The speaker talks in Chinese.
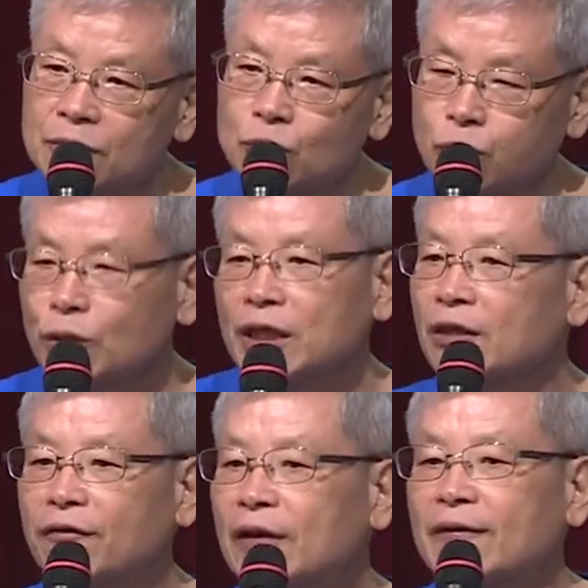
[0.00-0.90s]
处理
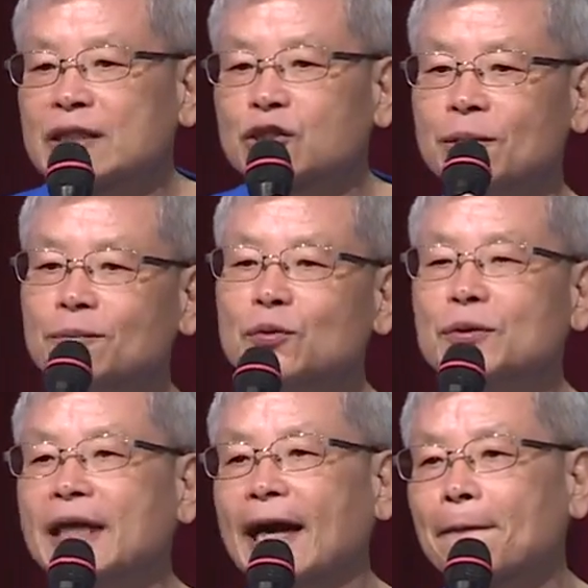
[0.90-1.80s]
的方法全部
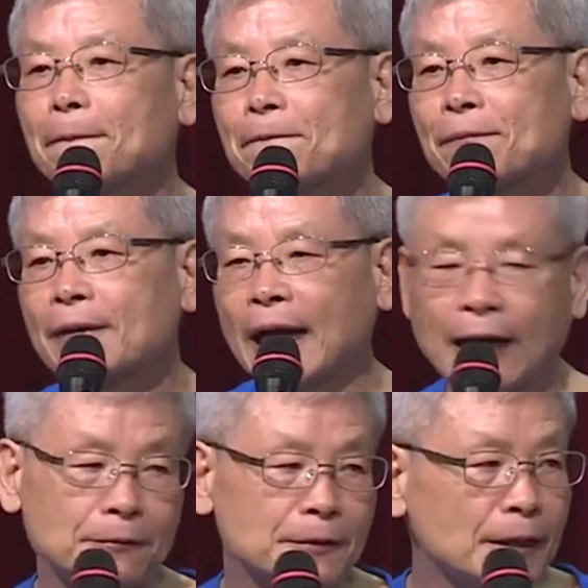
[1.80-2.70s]
一样。
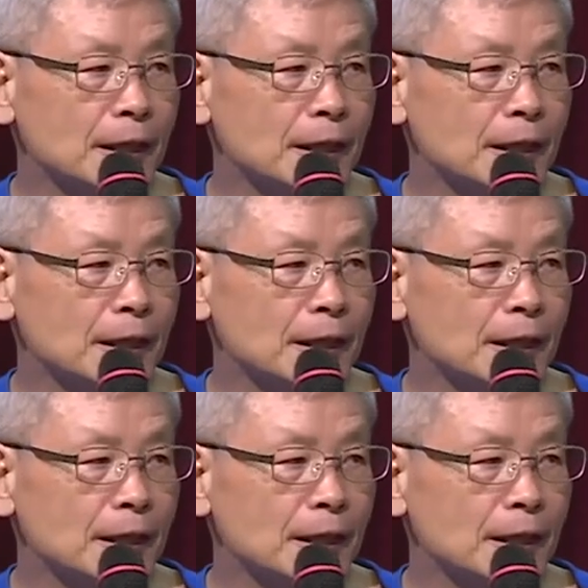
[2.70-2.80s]
好，